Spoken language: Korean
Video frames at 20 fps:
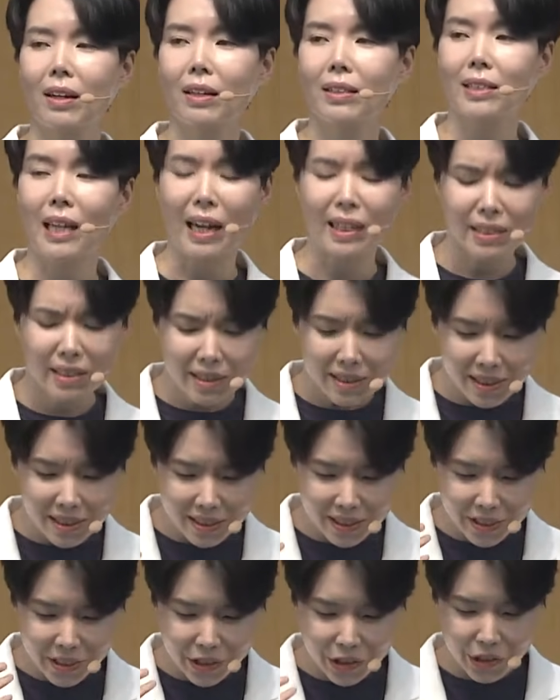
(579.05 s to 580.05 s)
자신을
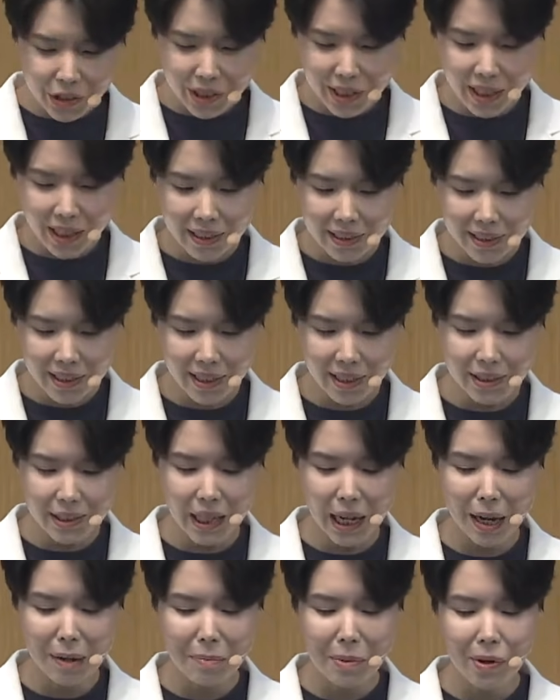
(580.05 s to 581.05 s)
의식하느라
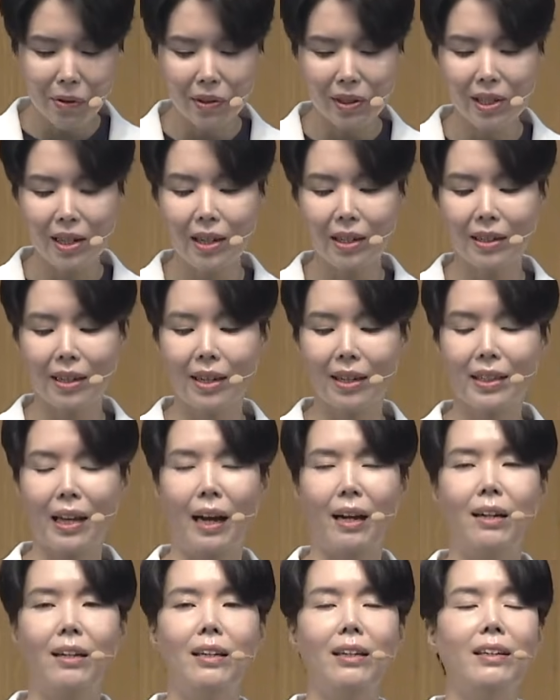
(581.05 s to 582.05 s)
사명을 향해
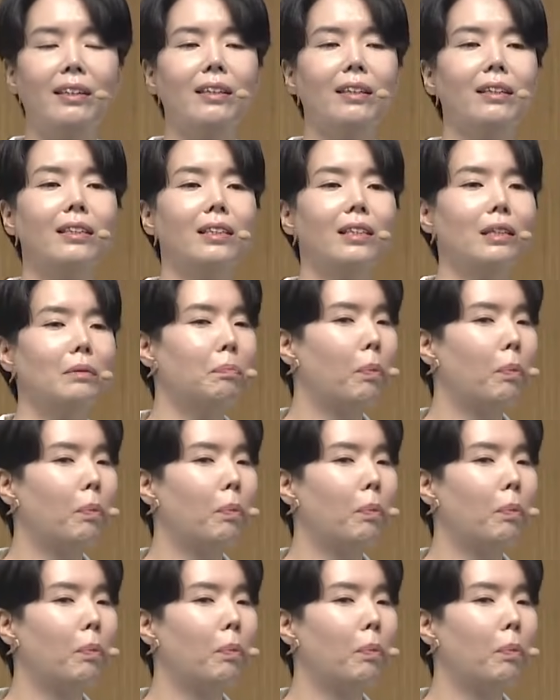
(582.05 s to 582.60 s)
달리기를